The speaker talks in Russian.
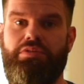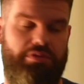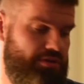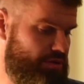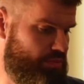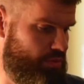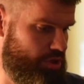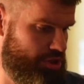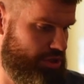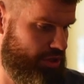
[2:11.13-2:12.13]
Э,
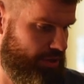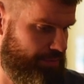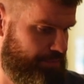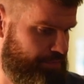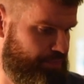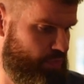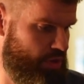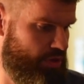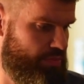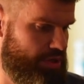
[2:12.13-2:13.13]
можно
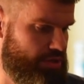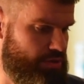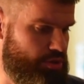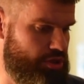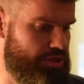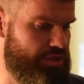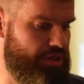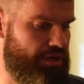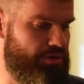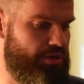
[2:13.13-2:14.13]
послушать
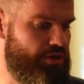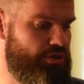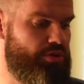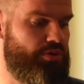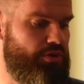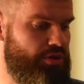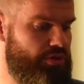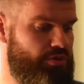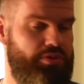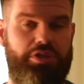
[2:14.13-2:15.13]
старую электронику.